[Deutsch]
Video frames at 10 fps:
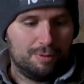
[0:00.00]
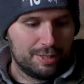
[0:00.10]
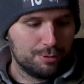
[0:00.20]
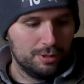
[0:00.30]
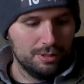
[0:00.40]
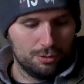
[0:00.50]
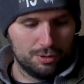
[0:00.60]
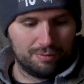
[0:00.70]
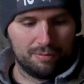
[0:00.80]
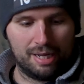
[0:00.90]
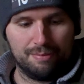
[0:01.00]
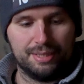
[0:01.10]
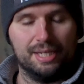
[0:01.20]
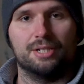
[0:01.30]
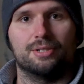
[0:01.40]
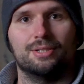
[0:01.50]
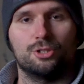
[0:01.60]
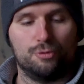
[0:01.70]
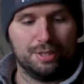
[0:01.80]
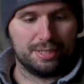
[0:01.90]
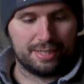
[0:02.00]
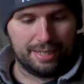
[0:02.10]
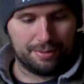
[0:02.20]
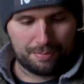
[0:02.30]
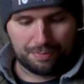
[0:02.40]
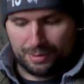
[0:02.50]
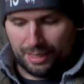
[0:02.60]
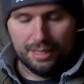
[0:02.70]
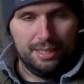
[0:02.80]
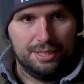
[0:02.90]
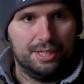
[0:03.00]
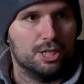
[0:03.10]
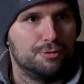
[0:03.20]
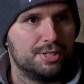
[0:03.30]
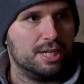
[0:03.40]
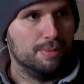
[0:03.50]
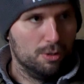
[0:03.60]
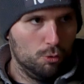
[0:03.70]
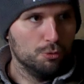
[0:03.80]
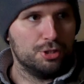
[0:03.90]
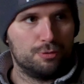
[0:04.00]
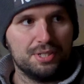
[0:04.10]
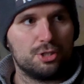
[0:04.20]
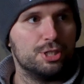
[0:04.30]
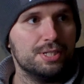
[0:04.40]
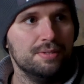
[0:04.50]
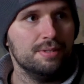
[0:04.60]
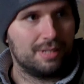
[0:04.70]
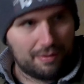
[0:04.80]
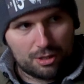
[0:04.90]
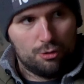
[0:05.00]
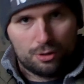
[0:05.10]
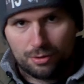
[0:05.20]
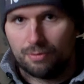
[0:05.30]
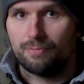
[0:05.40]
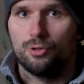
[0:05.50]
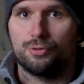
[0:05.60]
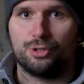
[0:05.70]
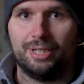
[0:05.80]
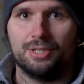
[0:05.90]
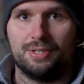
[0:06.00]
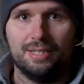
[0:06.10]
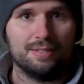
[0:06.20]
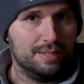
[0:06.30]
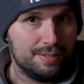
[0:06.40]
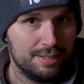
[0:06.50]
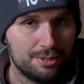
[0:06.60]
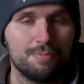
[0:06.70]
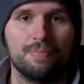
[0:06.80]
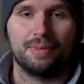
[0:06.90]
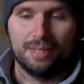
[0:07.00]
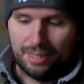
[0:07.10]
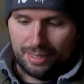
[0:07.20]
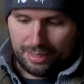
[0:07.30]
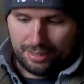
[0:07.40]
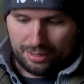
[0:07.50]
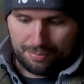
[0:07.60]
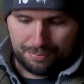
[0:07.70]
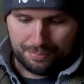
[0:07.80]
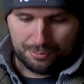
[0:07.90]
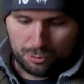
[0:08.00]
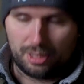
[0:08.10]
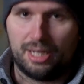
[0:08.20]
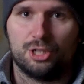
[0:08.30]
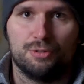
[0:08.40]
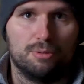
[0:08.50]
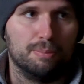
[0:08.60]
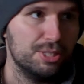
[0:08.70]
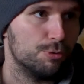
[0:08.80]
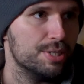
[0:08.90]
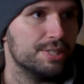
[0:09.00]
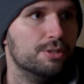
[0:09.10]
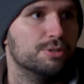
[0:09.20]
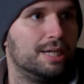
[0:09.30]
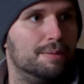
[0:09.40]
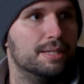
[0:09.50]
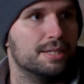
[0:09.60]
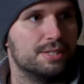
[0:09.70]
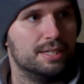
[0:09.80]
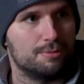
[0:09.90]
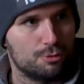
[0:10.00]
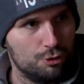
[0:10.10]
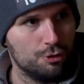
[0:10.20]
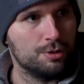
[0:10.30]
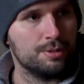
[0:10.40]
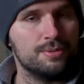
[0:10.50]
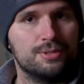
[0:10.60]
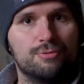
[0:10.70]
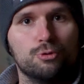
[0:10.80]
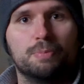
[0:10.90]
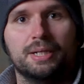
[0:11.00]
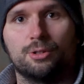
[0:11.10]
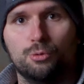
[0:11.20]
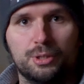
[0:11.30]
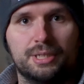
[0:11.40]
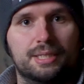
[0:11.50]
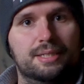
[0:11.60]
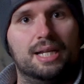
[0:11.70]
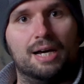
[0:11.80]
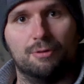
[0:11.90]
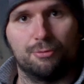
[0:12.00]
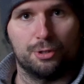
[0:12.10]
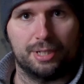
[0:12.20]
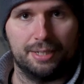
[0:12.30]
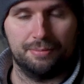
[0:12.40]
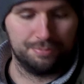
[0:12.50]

Vektor und dann wollen wir einmal den Tracer zeigen. Ja, ich werde es gleich mal ohne Tracer schießen, da werdet ihr höchstwahrscheinlich sehen, dass er nichts sieht. Ähm, und danach schießen wir noch mit Tracer und da kann man dann sehen, dass man schön die Flugbahn der Kugel nachverfolgen kann.